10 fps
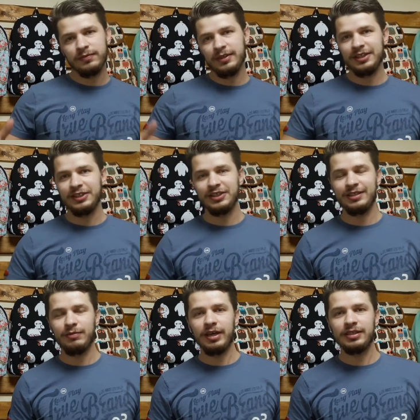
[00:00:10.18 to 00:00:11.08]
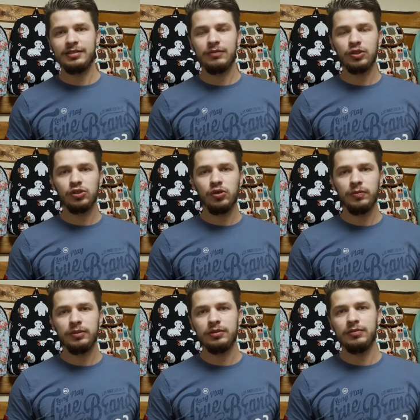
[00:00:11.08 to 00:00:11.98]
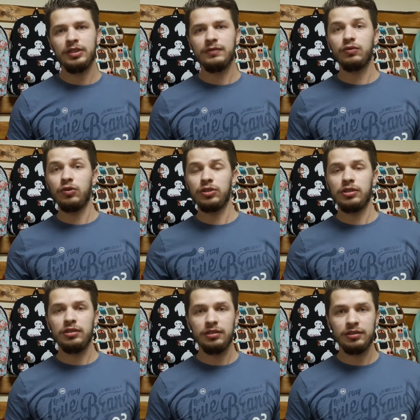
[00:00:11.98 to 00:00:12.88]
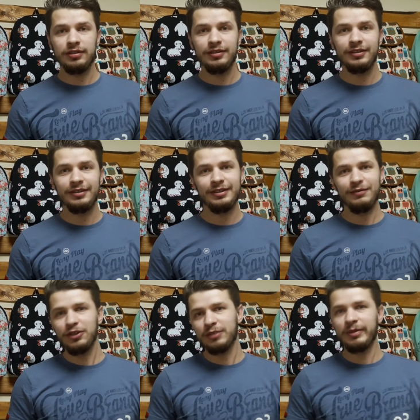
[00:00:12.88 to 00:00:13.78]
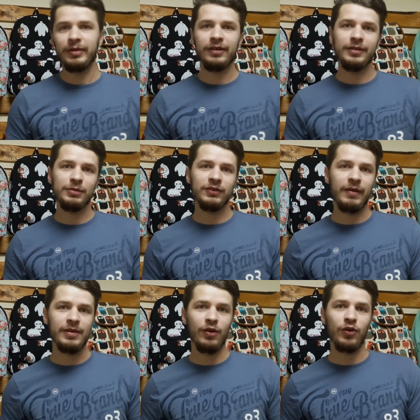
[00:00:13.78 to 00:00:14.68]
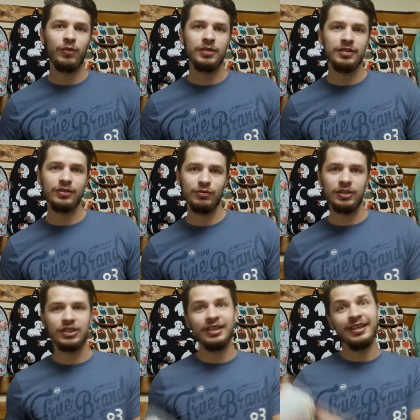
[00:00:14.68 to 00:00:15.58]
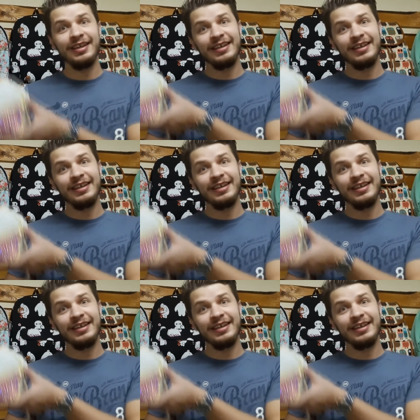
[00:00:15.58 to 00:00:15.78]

Это интернет-магазин Макшоп. Меня зовут Костя. И сегодня мы поговорим с вами о мини-сумочке